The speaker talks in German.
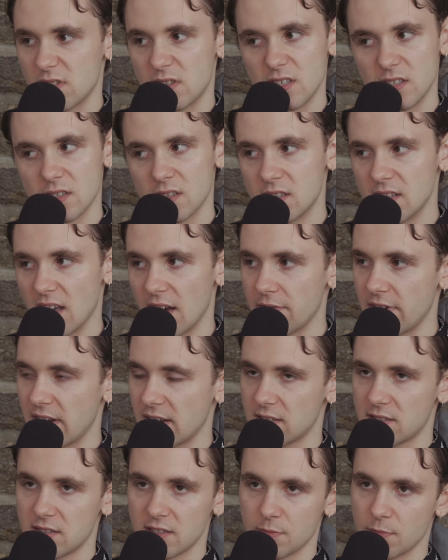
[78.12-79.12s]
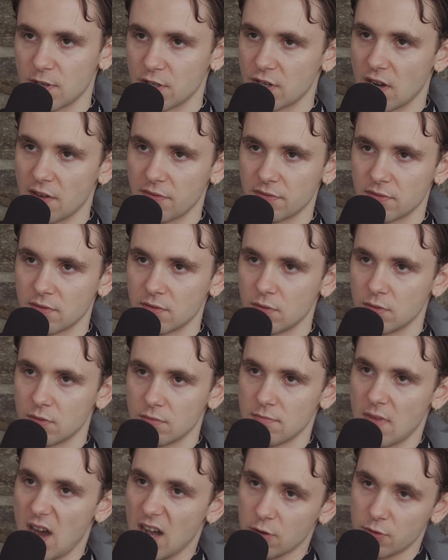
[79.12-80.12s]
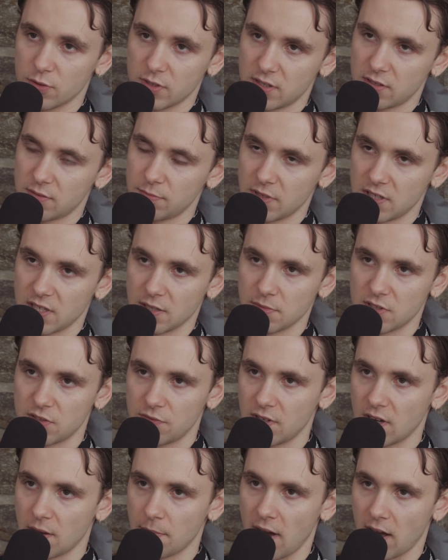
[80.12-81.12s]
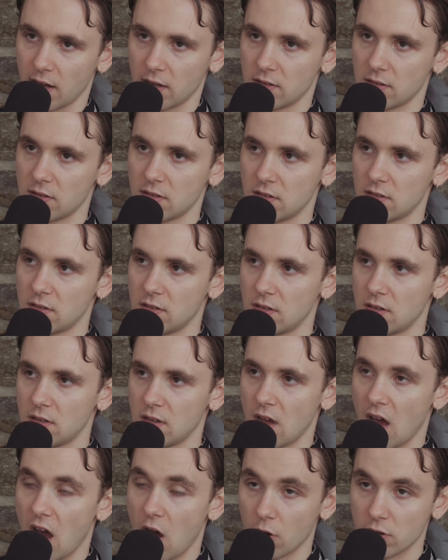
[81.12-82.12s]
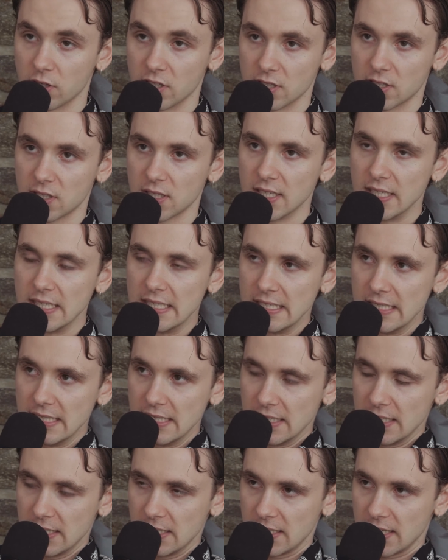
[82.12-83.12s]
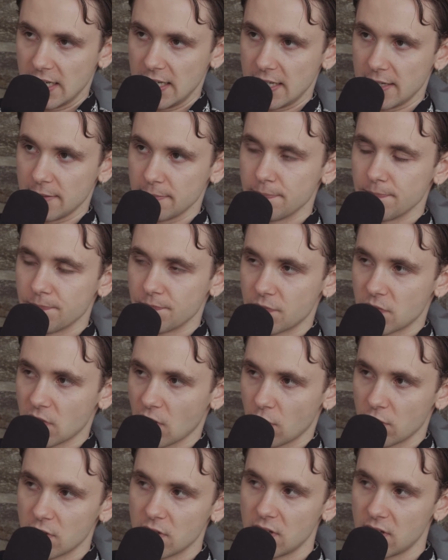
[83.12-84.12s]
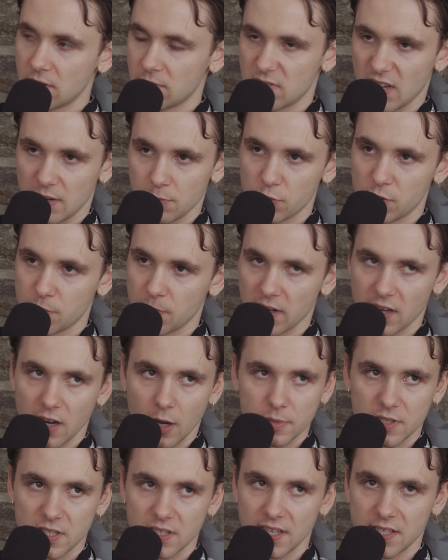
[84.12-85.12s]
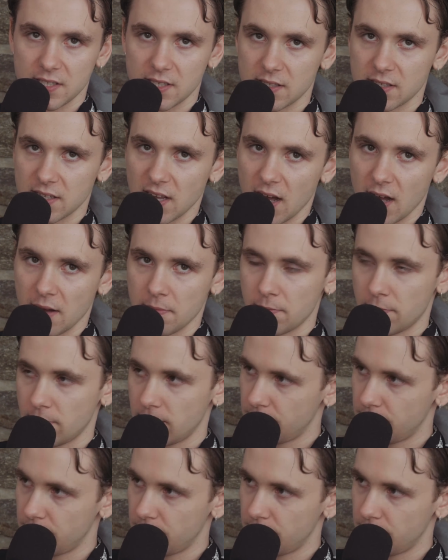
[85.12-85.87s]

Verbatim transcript: dieses Jahr werde ich es nicht mehr schaffen und Markus, mit dem ich es wieder mache, auch nicht. Ähm, und dann muss man, glaube ich, nächstes Jahr